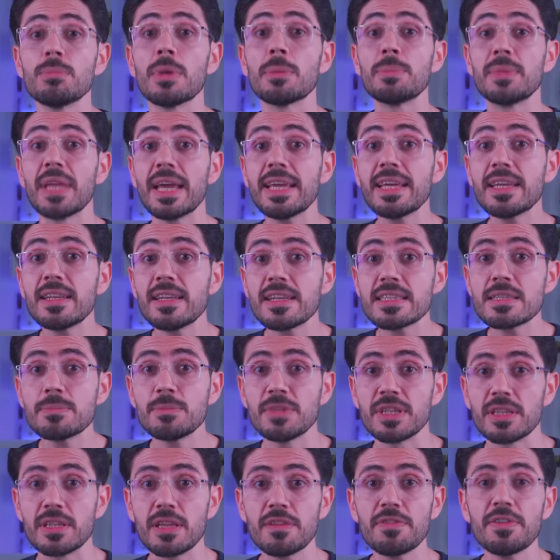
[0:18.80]
مبدئيا لازم
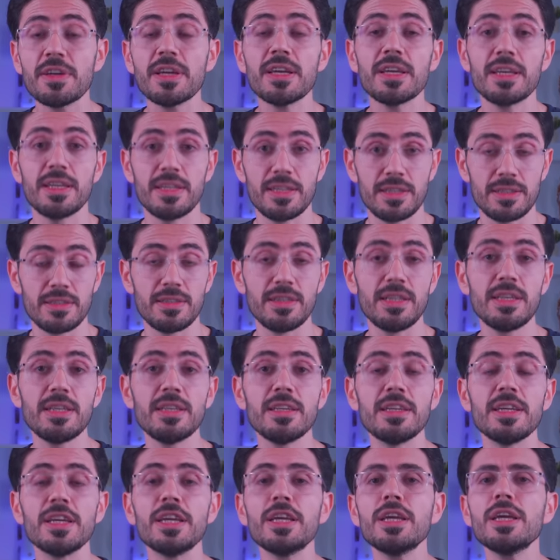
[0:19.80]
نتفق ان الدي ان
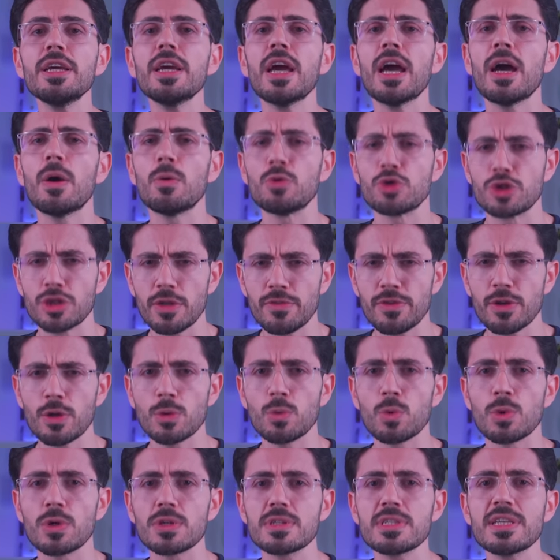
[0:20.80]
ايه او الشفره
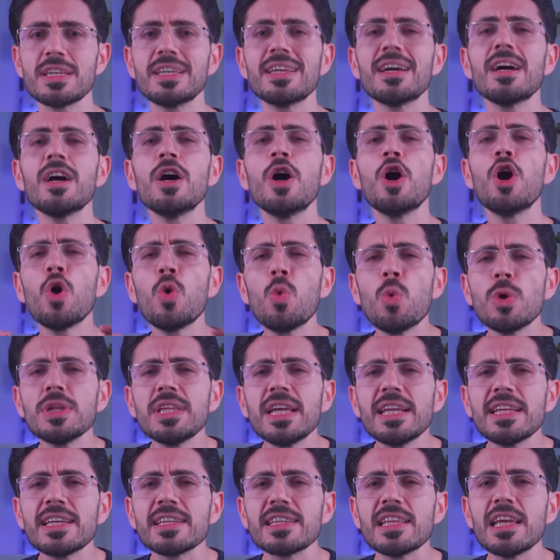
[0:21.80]
الوراثيه هو ده
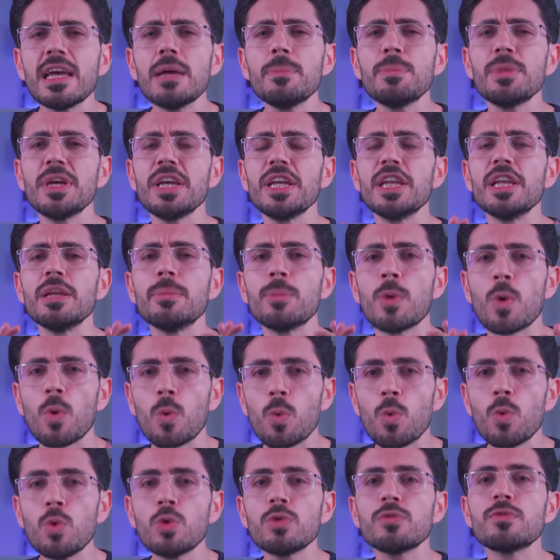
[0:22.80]
الكتاب اللي
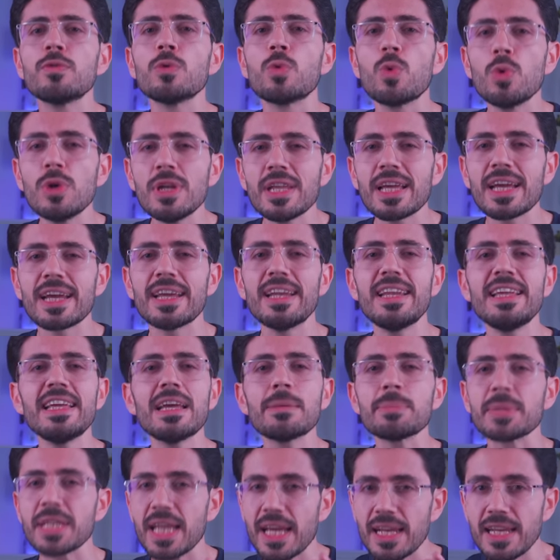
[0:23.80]
موجود في كل خليه
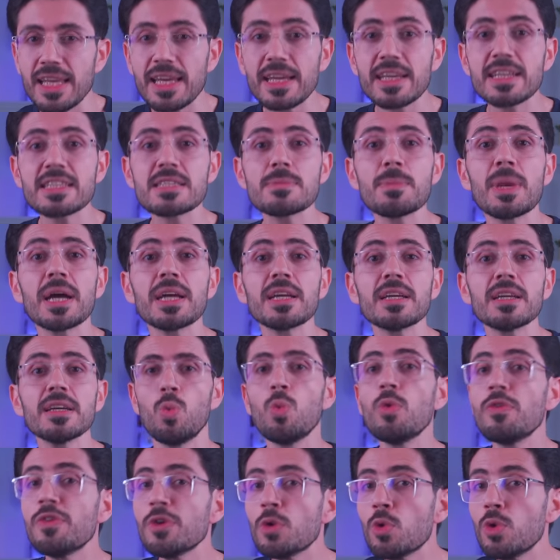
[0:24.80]
من خلايا جسمك
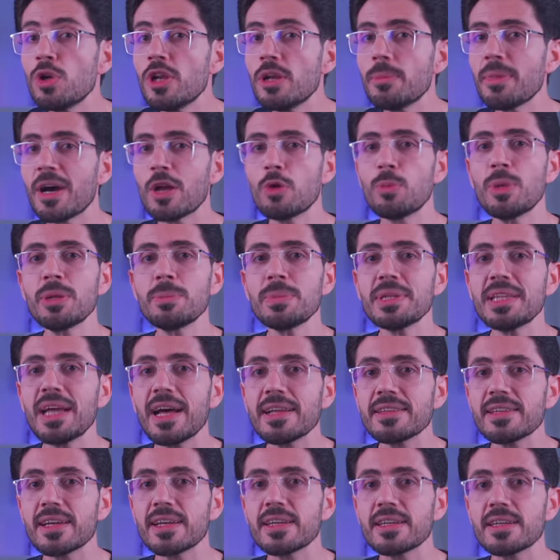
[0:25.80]
وفي كل المعلومات
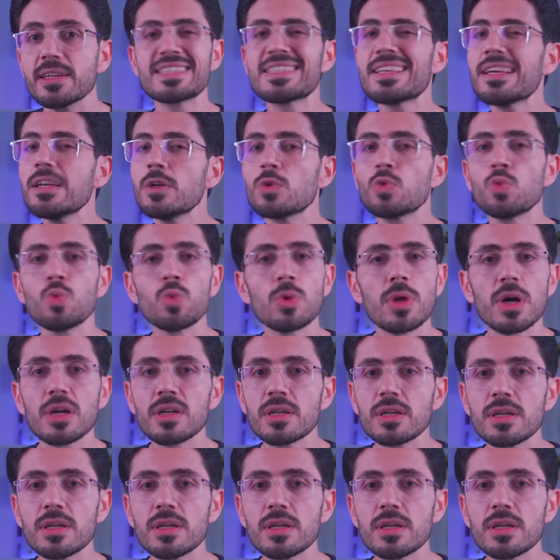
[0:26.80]
بتاعتك زي طولك